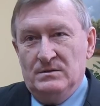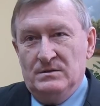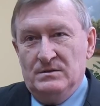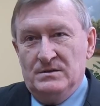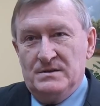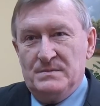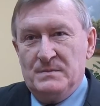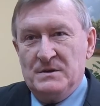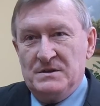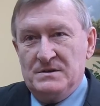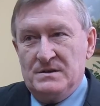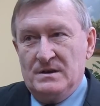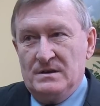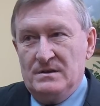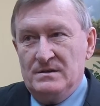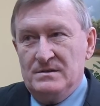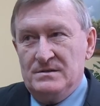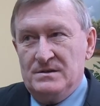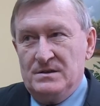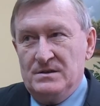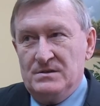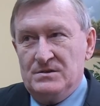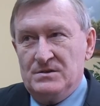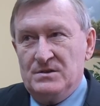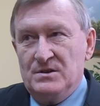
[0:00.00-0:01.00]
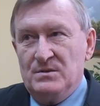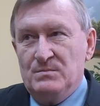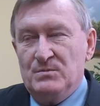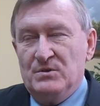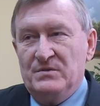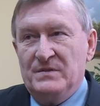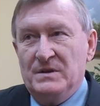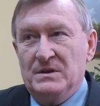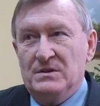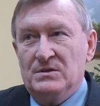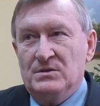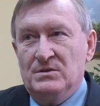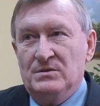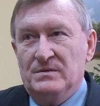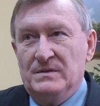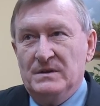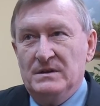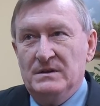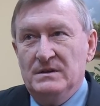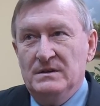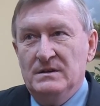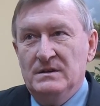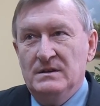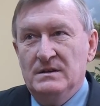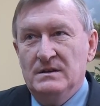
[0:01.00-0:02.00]
y, specjalistycznej,
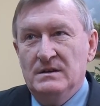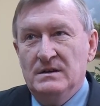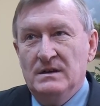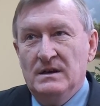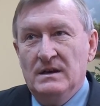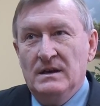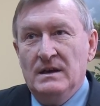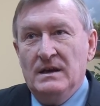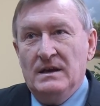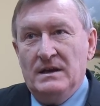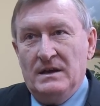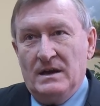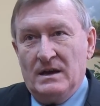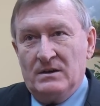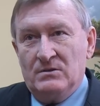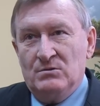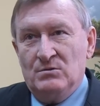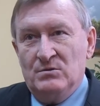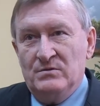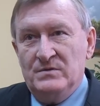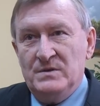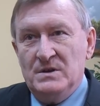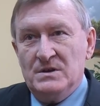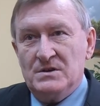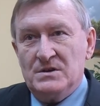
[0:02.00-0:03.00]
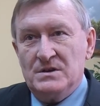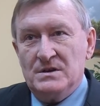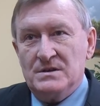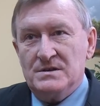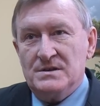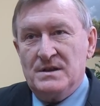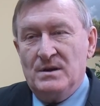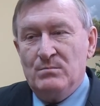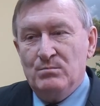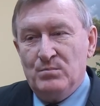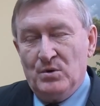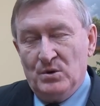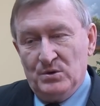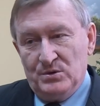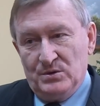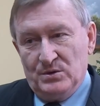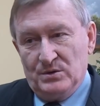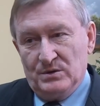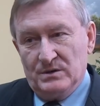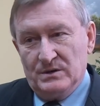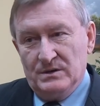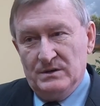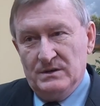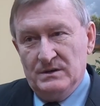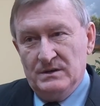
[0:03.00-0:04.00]
powiatowej, jak również jest tam
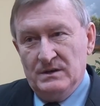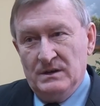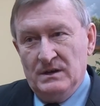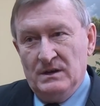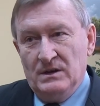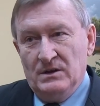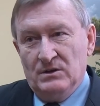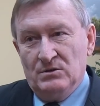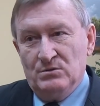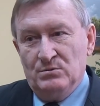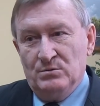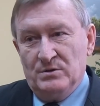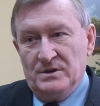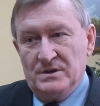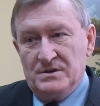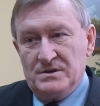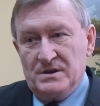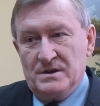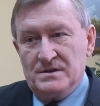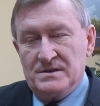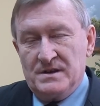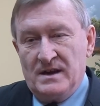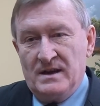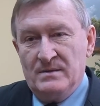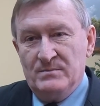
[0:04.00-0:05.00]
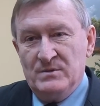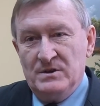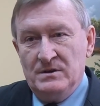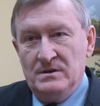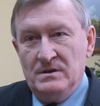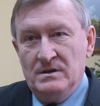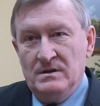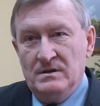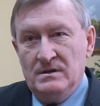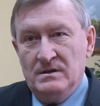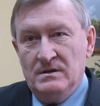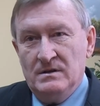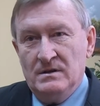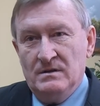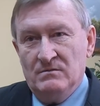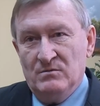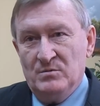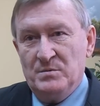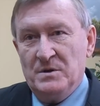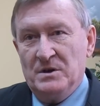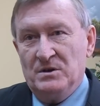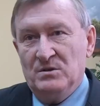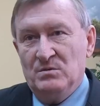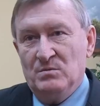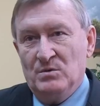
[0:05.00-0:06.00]
potok, który czasami w
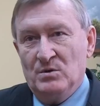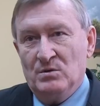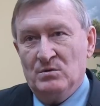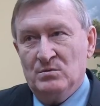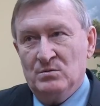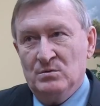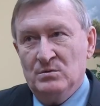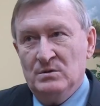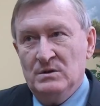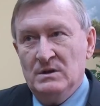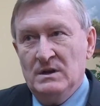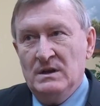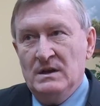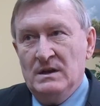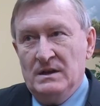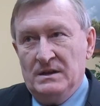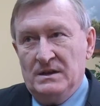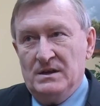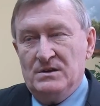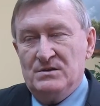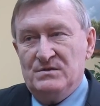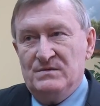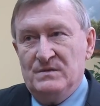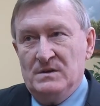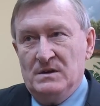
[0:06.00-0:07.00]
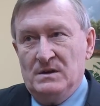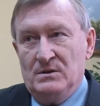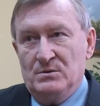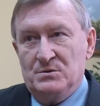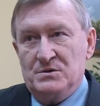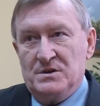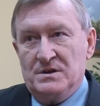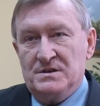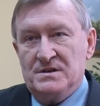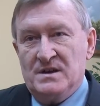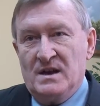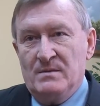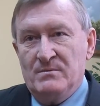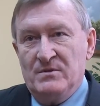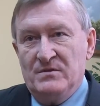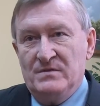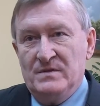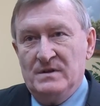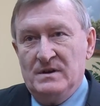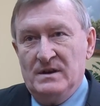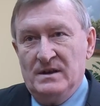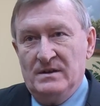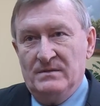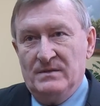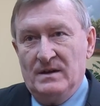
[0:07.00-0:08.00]
ubiegłym roku też wylał, czasami
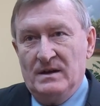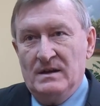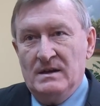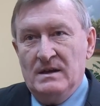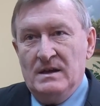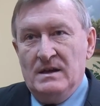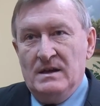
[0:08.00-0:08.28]
wylewa.